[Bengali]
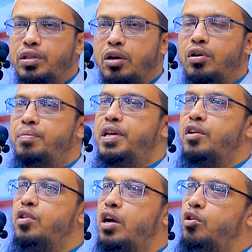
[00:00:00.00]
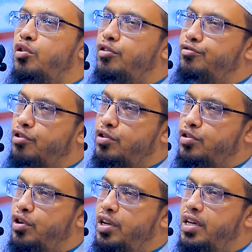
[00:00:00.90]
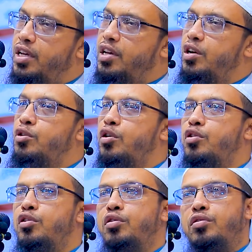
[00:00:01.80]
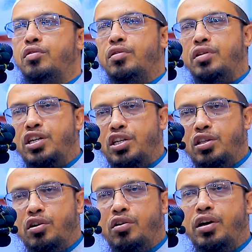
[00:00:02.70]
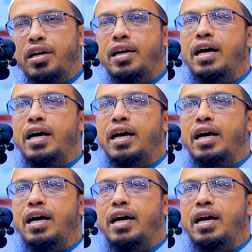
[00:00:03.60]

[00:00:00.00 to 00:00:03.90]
তাহলে বিয়ে করা কখনো ফরজ হয় কখনো নিষিদ্ধ হয়